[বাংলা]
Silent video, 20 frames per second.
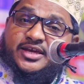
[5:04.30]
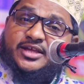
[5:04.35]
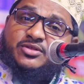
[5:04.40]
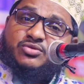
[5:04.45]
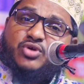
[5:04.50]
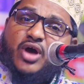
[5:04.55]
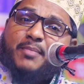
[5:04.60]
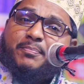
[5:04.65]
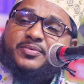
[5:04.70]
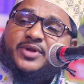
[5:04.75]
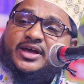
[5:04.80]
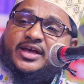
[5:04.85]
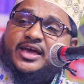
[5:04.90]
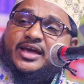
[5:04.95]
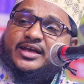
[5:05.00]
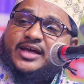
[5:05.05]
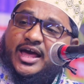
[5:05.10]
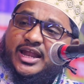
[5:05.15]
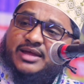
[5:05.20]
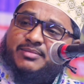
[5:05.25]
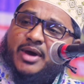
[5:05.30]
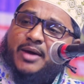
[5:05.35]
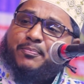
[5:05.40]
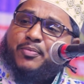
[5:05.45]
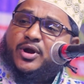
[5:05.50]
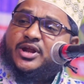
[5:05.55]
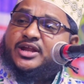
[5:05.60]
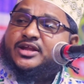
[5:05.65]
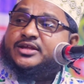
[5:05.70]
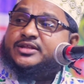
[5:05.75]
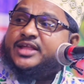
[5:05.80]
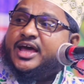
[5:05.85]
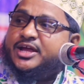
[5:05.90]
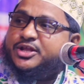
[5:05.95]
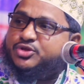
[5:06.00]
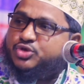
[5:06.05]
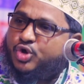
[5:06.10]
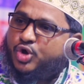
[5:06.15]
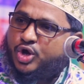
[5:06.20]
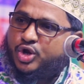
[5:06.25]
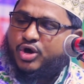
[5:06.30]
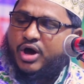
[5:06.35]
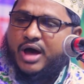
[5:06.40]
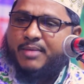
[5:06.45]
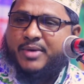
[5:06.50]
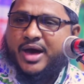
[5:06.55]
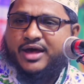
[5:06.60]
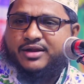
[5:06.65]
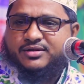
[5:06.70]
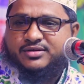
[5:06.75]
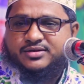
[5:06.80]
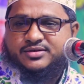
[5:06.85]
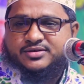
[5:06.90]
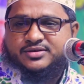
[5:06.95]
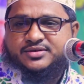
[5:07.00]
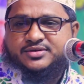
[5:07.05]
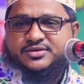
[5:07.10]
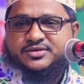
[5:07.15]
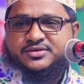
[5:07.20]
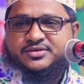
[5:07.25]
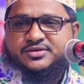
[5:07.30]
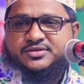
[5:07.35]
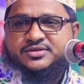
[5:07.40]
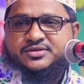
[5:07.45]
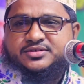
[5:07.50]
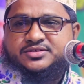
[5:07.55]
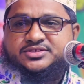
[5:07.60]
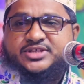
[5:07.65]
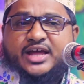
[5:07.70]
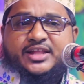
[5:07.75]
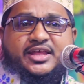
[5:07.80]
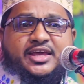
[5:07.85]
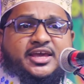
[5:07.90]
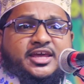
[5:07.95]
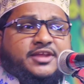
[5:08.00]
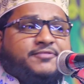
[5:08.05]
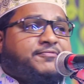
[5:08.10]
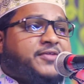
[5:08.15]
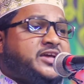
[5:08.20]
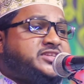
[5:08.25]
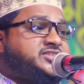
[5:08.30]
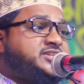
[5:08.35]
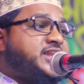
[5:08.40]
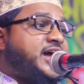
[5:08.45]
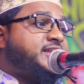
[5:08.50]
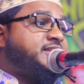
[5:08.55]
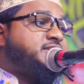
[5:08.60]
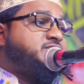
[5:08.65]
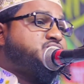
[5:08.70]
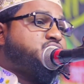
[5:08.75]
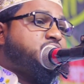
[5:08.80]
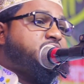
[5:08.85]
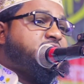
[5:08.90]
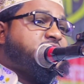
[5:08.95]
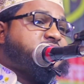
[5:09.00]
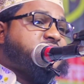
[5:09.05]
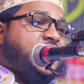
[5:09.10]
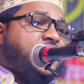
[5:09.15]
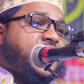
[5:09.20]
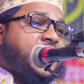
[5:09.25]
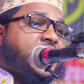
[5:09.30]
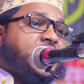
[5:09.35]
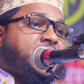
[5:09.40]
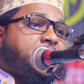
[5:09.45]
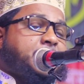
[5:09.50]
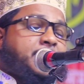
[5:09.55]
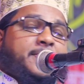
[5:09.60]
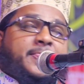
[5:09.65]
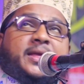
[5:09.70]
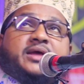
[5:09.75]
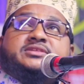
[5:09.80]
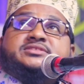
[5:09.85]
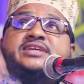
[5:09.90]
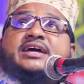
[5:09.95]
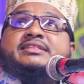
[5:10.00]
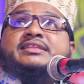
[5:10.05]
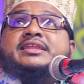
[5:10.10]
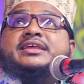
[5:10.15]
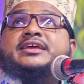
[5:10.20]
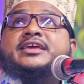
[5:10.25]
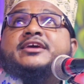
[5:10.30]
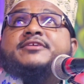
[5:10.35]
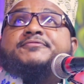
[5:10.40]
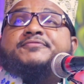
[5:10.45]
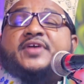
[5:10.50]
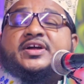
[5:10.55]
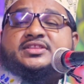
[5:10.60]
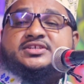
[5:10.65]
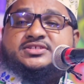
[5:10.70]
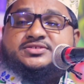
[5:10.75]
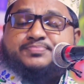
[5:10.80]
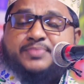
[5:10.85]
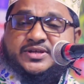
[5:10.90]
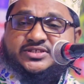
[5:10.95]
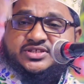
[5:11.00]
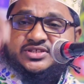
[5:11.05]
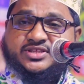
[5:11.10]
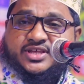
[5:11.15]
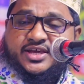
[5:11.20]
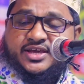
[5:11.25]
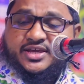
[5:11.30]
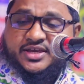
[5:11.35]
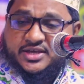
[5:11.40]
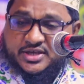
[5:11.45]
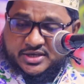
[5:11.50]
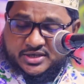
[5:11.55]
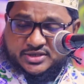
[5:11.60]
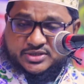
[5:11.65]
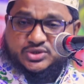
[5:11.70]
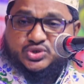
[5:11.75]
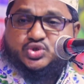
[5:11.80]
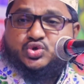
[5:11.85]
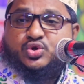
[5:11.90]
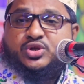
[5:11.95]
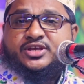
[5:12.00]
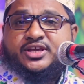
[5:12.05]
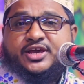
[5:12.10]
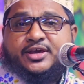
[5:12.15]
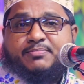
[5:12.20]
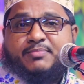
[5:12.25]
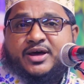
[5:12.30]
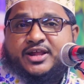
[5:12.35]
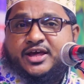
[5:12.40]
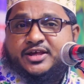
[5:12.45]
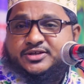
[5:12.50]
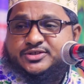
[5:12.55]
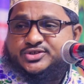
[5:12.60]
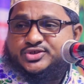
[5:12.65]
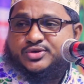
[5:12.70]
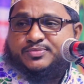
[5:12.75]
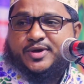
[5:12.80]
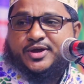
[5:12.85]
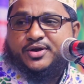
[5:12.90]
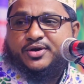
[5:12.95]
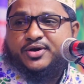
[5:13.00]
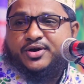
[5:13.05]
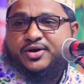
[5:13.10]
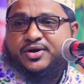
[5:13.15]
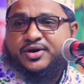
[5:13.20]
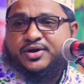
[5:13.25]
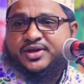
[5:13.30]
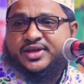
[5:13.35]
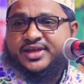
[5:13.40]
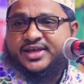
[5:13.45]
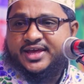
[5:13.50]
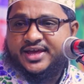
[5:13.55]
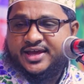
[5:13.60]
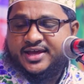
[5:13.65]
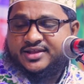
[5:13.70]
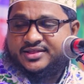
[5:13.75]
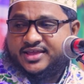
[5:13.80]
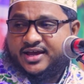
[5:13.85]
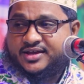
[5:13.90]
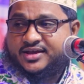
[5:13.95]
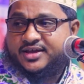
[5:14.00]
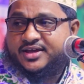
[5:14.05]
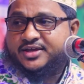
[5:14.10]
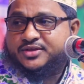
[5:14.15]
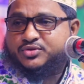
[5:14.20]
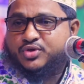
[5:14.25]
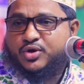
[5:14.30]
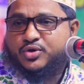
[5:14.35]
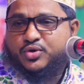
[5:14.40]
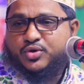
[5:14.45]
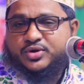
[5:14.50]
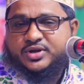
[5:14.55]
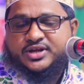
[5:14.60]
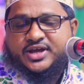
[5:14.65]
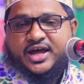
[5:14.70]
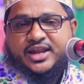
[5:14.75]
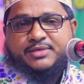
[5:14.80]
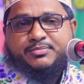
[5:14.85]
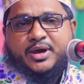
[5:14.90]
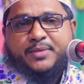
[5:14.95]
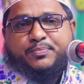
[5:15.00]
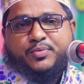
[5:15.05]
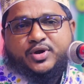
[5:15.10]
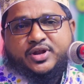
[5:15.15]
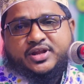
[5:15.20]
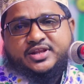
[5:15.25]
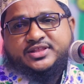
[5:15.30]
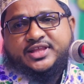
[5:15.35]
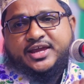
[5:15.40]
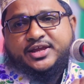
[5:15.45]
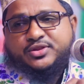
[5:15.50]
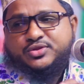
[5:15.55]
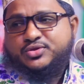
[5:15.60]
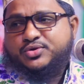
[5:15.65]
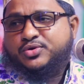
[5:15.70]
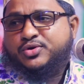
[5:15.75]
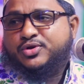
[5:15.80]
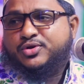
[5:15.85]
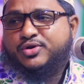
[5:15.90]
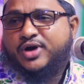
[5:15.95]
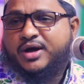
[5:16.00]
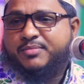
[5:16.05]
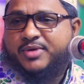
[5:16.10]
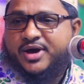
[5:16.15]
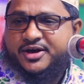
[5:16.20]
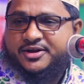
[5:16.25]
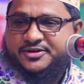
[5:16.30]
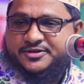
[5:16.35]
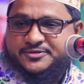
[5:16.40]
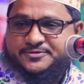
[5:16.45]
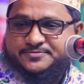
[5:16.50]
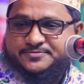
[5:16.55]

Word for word: কিন্তু আপনাকে কালিমা পড়ানোর দায়িত্ব হলো আমার যাদের ফাঁসির আদেশ হয়ে যায় যাদেরকে ফাতিস ফাঁসিতে জ্বলিয়ে মারার সময় হয় তাকে তখন কালিমা পড়ার দায়িত্ব হলো আমার